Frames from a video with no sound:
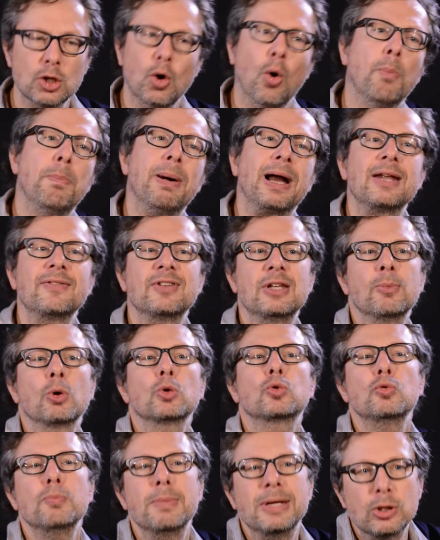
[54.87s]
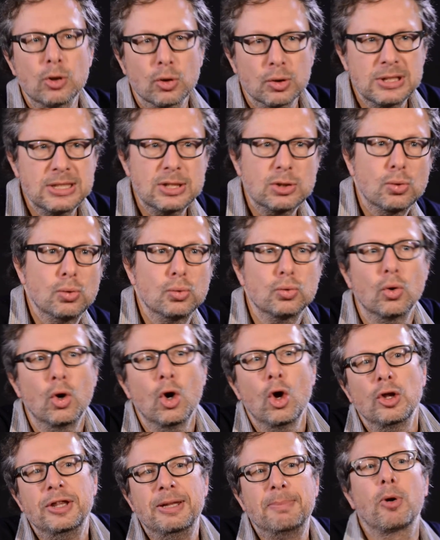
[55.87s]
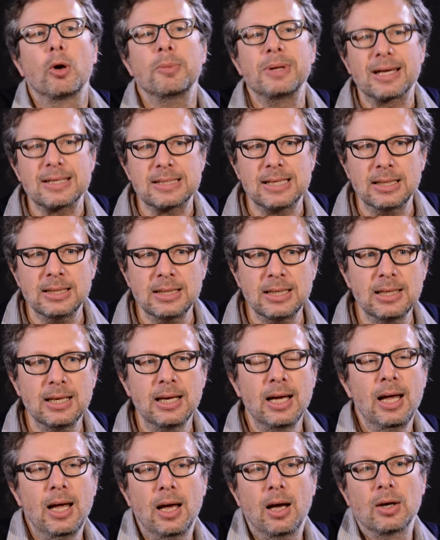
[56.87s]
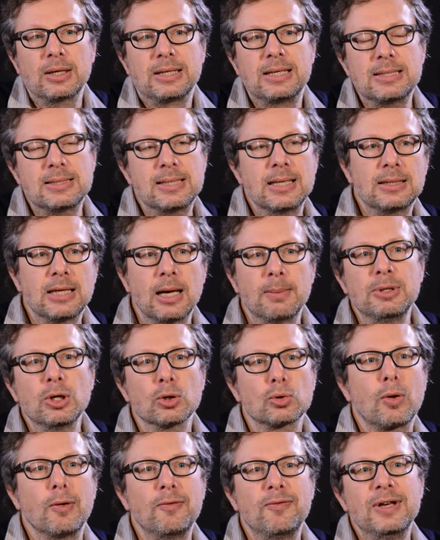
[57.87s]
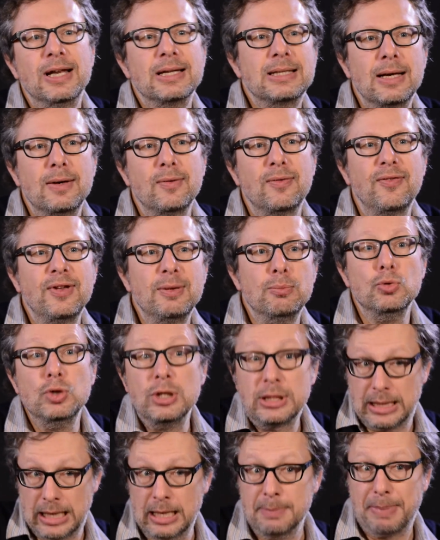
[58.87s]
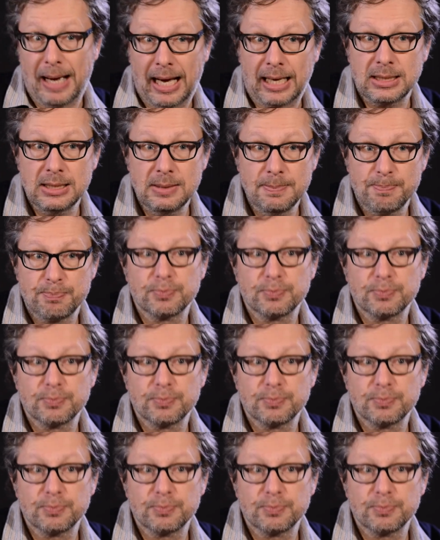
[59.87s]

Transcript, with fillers: On parle évidemment du meilleur disco des premières années, euh, qui s'est établi entre Philadelphie, Munich et Paris.